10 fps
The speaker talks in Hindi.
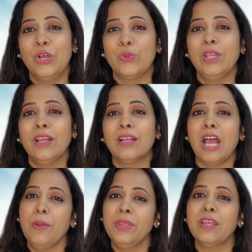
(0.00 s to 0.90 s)
उन्होंने कहा
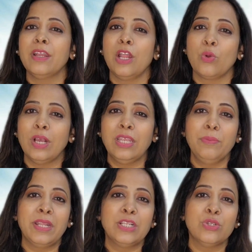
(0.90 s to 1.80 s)
काम ये करना होगा कि
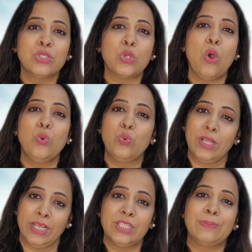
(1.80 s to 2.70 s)
मेरे जो सौ
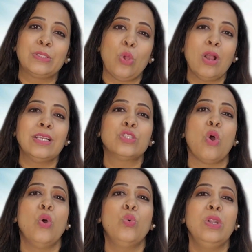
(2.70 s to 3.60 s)
ऊंट हैं जब सौ के
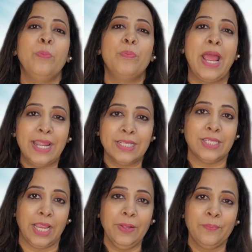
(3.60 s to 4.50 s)
सौ ऊंट बैठ
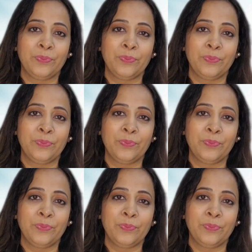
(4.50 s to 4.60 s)
जाए